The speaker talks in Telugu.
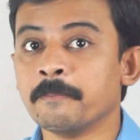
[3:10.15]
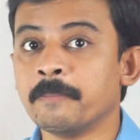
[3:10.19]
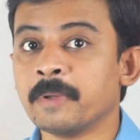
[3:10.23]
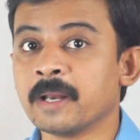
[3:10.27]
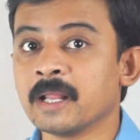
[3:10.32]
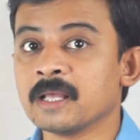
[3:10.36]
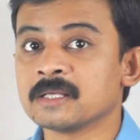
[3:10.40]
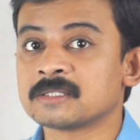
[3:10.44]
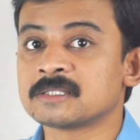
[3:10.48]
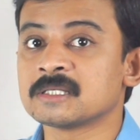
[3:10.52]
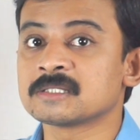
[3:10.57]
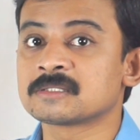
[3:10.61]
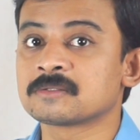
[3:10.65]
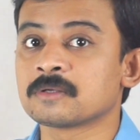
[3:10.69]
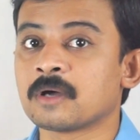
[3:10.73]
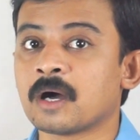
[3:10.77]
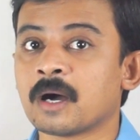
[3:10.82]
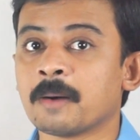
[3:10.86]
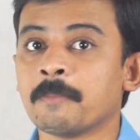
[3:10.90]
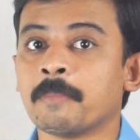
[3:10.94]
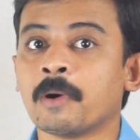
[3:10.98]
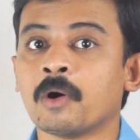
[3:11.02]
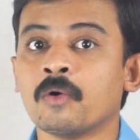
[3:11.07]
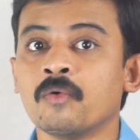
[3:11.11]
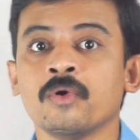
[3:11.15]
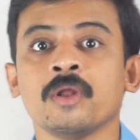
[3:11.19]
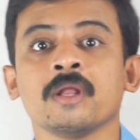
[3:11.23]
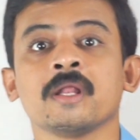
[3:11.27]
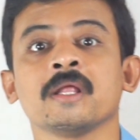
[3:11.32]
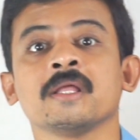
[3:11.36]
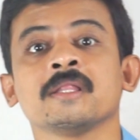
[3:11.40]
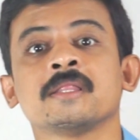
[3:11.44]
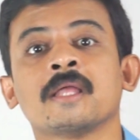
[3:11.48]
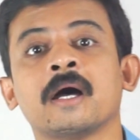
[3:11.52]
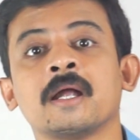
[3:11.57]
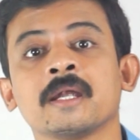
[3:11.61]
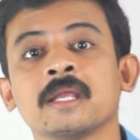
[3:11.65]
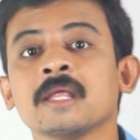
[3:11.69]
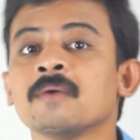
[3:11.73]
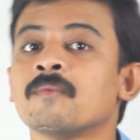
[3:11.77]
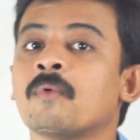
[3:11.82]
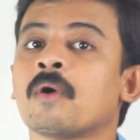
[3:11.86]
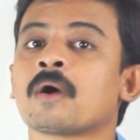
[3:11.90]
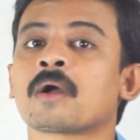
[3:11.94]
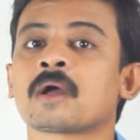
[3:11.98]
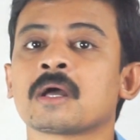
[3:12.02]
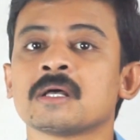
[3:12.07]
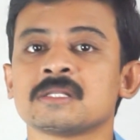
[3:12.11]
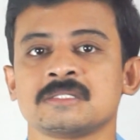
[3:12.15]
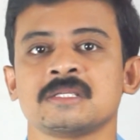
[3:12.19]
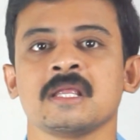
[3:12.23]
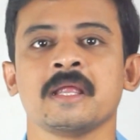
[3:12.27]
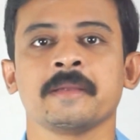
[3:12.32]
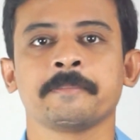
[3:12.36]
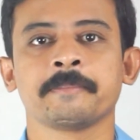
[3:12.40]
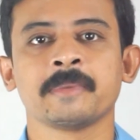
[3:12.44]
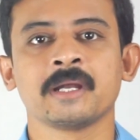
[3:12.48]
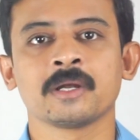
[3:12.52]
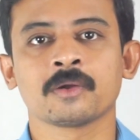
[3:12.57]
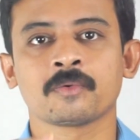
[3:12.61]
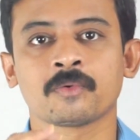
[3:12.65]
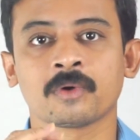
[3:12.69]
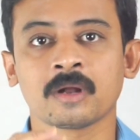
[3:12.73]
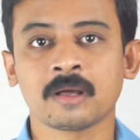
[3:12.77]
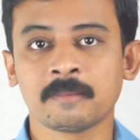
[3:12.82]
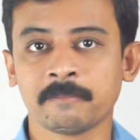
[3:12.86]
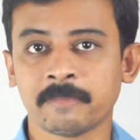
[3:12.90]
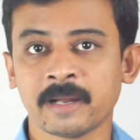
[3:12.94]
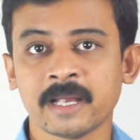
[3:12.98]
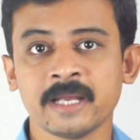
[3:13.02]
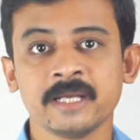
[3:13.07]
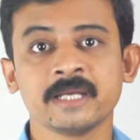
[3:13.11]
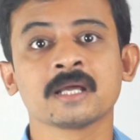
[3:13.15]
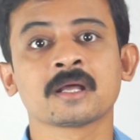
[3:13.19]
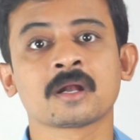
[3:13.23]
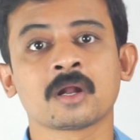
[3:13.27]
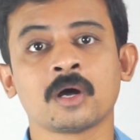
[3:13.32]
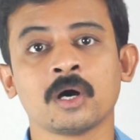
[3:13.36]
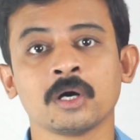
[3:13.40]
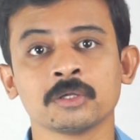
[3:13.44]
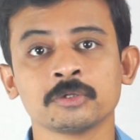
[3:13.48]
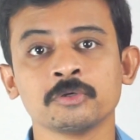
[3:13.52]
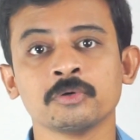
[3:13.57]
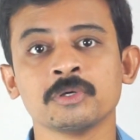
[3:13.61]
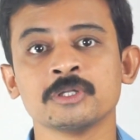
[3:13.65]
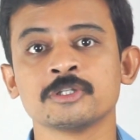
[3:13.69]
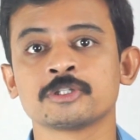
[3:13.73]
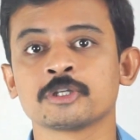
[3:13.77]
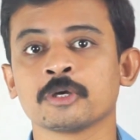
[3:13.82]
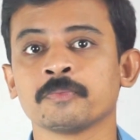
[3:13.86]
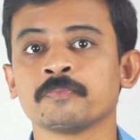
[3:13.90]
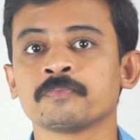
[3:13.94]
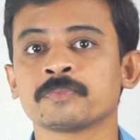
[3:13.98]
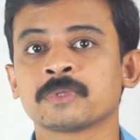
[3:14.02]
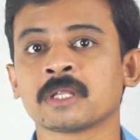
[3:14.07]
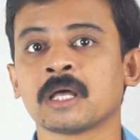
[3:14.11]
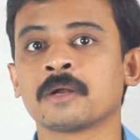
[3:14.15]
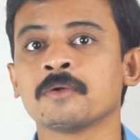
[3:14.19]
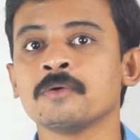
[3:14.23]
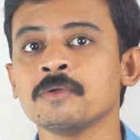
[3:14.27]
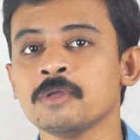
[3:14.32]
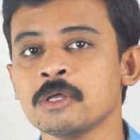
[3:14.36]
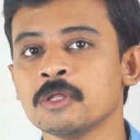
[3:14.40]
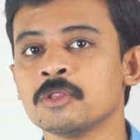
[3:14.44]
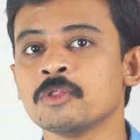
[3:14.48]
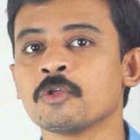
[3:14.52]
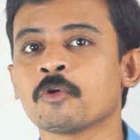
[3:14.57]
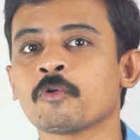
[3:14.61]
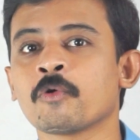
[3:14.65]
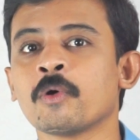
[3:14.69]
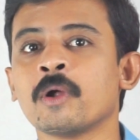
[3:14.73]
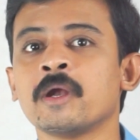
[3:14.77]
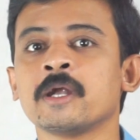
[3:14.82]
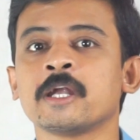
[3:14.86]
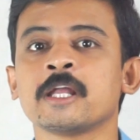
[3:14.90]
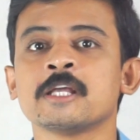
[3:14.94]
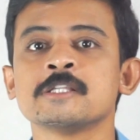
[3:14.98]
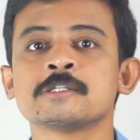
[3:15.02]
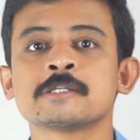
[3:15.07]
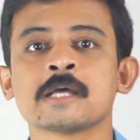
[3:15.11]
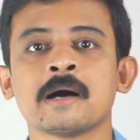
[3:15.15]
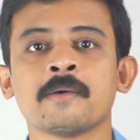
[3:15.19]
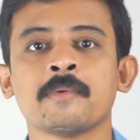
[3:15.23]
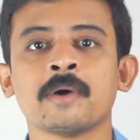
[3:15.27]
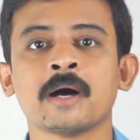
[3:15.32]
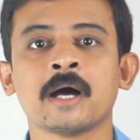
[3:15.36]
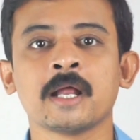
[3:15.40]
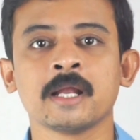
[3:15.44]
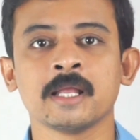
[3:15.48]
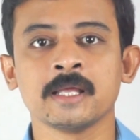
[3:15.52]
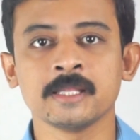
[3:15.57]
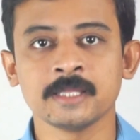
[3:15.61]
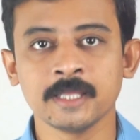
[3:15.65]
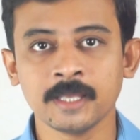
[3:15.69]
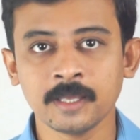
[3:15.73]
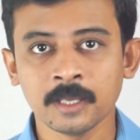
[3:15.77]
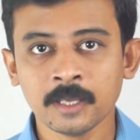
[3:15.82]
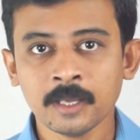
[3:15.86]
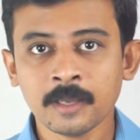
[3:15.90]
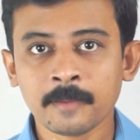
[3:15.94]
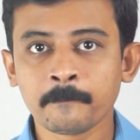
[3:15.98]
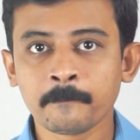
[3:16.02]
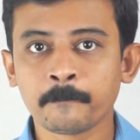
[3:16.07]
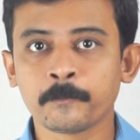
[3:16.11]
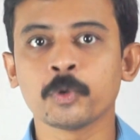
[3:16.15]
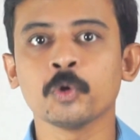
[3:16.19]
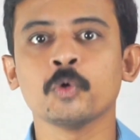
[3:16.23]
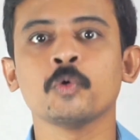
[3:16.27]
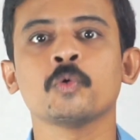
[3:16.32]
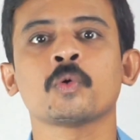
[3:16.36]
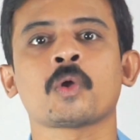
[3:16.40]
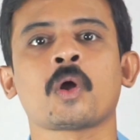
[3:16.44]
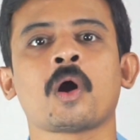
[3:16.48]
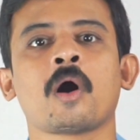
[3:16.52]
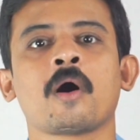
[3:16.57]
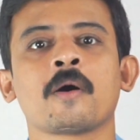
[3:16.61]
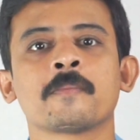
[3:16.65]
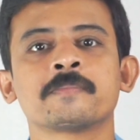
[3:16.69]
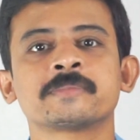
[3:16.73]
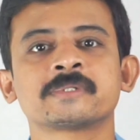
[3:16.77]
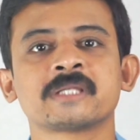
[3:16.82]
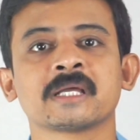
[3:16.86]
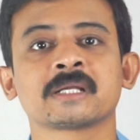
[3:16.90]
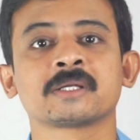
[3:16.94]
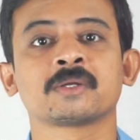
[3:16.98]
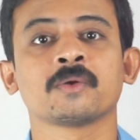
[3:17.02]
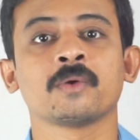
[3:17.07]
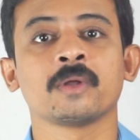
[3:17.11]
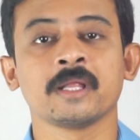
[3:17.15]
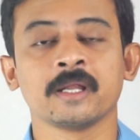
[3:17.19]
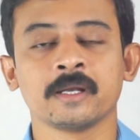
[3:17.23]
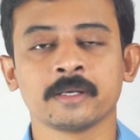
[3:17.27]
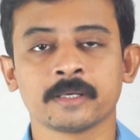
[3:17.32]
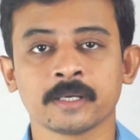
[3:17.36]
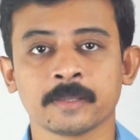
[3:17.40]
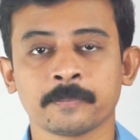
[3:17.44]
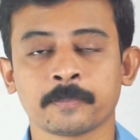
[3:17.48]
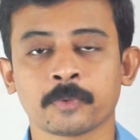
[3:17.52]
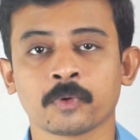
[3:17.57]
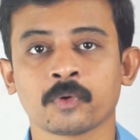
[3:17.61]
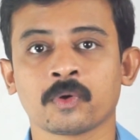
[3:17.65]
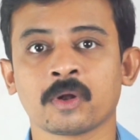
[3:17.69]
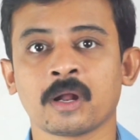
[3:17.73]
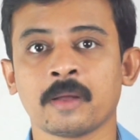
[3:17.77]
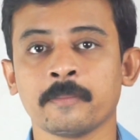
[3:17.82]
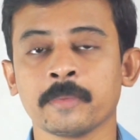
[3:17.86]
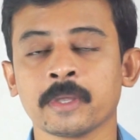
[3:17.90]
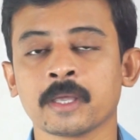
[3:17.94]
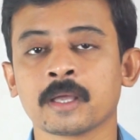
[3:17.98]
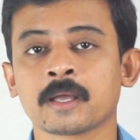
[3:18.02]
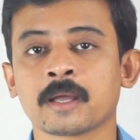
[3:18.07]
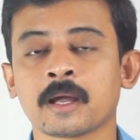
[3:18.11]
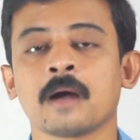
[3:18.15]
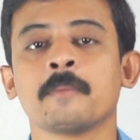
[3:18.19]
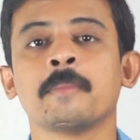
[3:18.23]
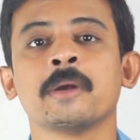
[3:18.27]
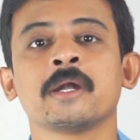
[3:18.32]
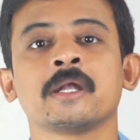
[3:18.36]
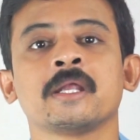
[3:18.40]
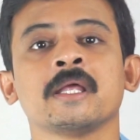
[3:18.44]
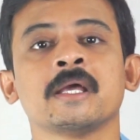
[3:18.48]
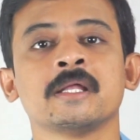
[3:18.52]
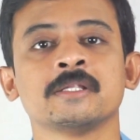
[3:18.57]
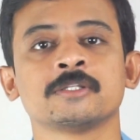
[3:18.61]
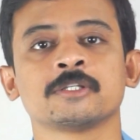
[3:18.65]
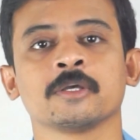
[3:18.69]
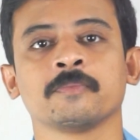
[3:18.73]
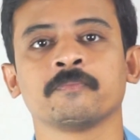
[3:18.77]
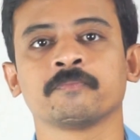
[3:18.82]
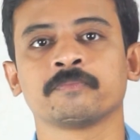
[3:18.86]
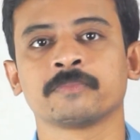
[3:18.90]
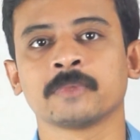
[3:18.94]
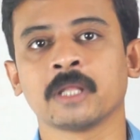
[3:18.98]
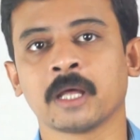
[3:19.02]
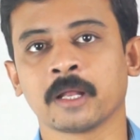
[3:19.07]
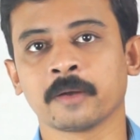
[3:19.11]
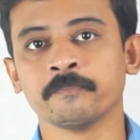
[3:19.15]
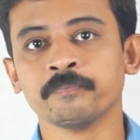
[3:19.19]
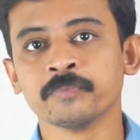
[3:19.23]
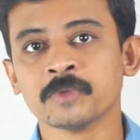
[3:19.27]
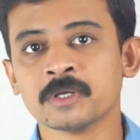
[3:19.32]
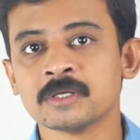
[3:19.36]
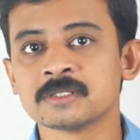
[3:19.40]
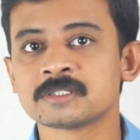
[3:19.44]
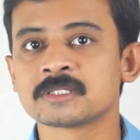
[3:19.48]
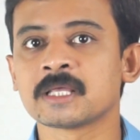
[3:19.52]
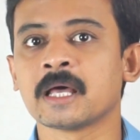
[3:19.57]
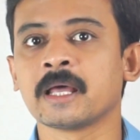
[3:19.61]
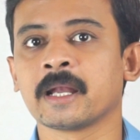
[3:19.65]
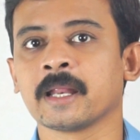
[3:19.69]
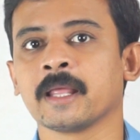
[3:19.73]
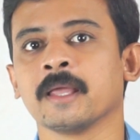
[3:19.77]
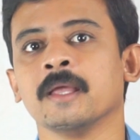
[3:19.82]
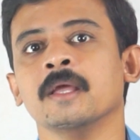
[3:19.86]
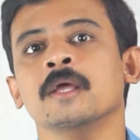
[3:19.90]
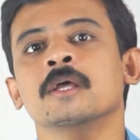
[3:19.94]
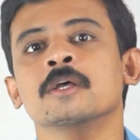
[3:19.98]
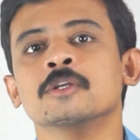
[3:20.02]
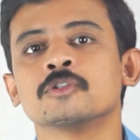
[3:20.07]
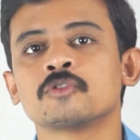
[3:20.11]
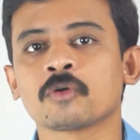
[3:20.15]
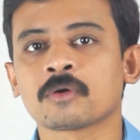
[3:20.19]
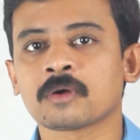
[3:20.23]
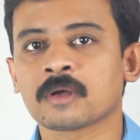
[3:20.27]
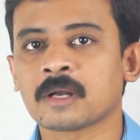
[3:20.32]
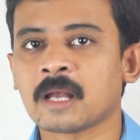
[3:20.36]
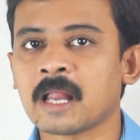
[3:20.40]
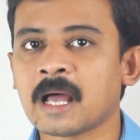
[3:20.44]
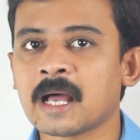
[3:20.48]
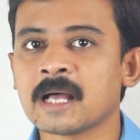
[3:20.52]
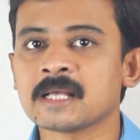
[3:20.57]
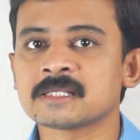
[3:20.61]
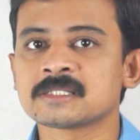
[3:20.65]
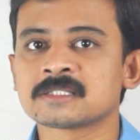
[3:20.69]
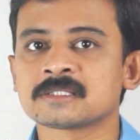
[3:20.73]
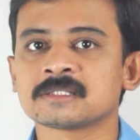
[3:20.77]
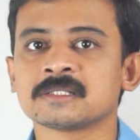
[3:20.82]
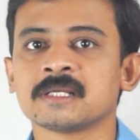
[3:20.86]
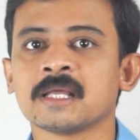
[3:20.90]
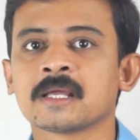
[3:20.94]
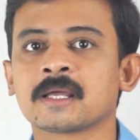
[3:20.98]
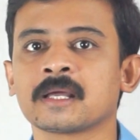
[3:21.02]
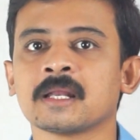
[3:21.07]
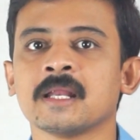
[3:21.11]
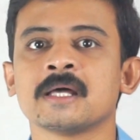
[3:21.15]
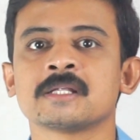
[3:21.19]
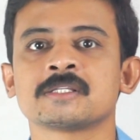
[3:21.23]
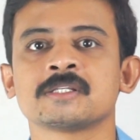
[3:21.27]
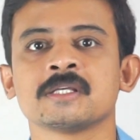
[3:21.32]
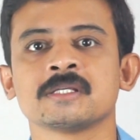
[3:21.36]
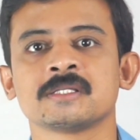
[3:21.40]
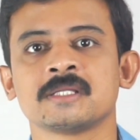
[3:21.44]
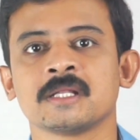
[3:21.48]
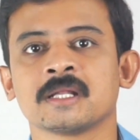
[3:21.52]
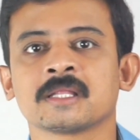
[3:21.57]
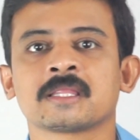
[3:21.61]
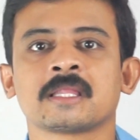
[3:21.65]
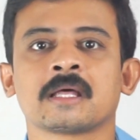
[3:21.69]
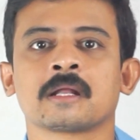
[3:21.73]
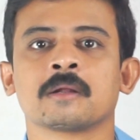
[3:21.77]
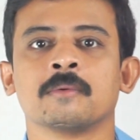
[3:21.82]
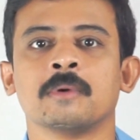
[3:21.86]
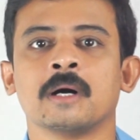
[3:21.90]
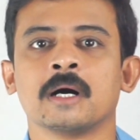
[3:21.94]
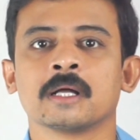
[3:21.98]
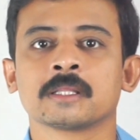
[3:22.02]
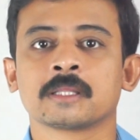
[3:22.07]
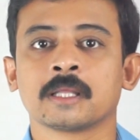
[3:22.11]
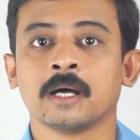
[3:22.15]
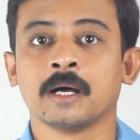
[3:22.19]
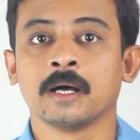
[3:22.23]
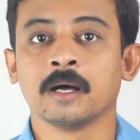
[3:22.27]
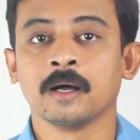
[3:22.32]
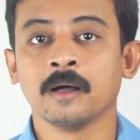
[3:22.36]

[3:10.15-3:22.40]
బ్రేసెస్ ఆ బౌండరీ దాటి ఒక్క స్టేట్మెంట్ కూడా బయటికి రాదు అని చెప్తున్నాను ఎందుకు అంటే జావా అనేది ప్యూర్ ఆబ్జెక్ట్ ఓరియంటెడ్ ప్రోగ్రామింగ్ కాబట్టి అని చెప్తున్నాను సరే సో క్లాస్ డిక్లేర్ చేసిన తర్వాత